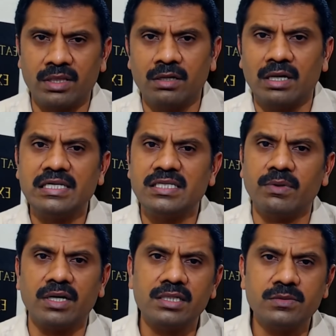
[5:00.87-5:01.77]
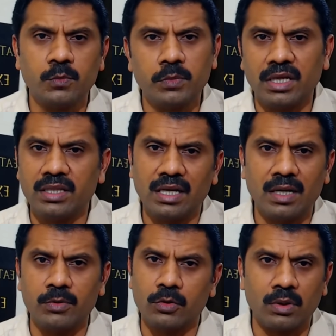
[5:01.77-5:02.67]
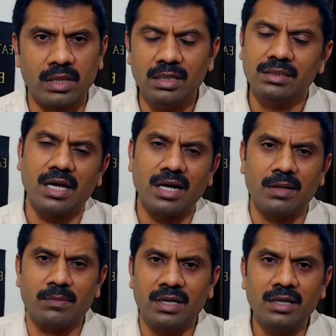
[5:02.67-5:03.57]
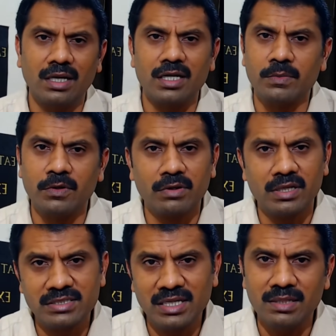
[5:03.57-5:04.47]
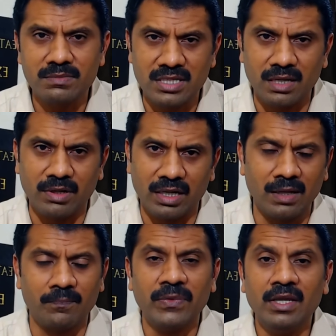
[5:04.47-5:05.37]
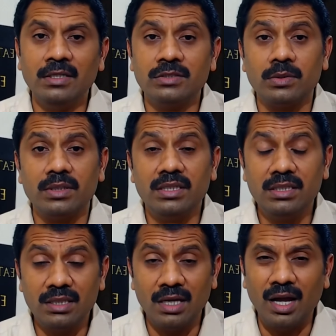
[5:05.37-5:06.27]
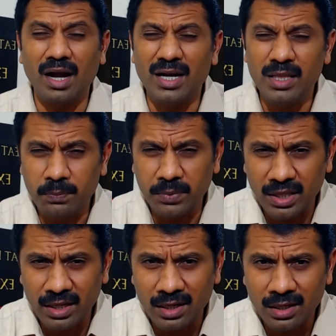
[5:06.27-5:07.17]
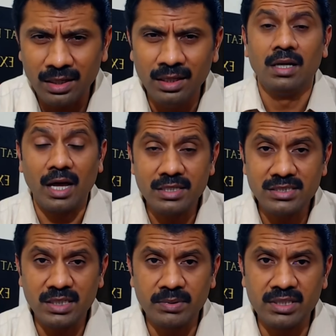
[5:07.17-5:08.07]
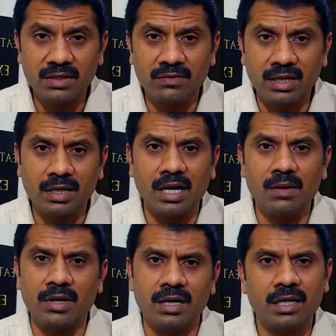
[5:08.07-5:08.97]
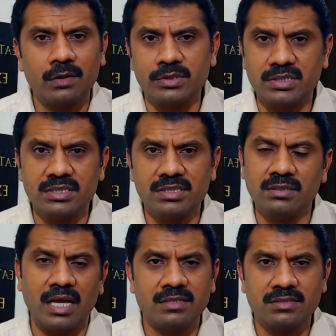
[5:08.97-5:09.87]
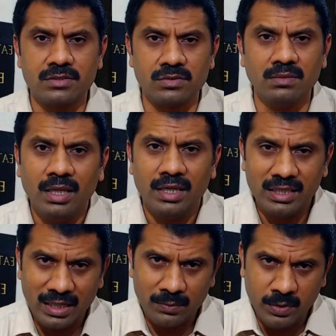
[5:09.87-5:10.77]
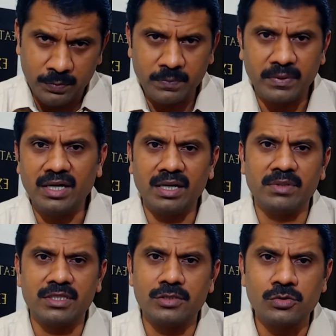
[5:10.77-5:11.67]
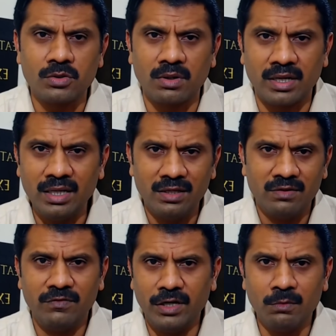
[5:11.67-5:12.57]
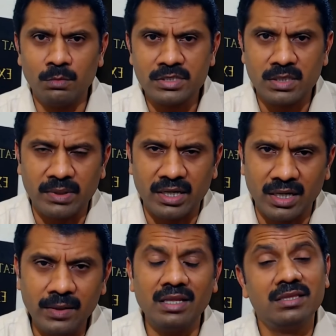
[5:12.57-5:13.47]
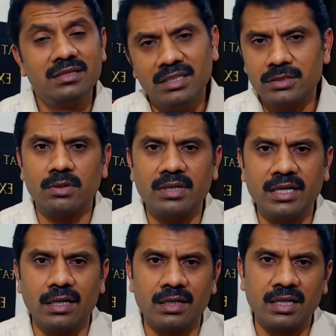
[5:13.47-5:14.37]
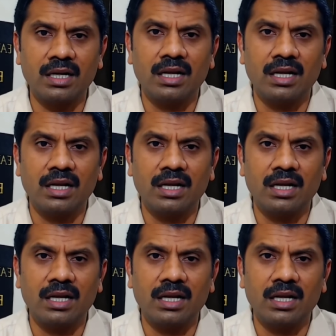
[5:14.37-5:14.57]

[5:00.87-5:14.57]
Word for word: தான் கிளைசிமிக் இண்டெக்ஸ் முப்பதுலேருந்து நாற்பதுக்குள்ளே தான் தாராளமாக கருப்பு கவுனி அரிசியை நம்ம சாப்பிட்டுக்கலாம் ஸோ இதுதான் அடிப்படையாக அரிசியை பற்றின வர காமனான கொஸ்டின்ஸும் ஆன்சர்ஸும் இதுக்கப்புறம் ப்ரிப்பரேட்டரி மெத்தட்ஸும் சொல்கிறேன் வீடியோ முழுசாக பாருங்கள் இத்தனை சொல்கிறீங்க டாக்டர்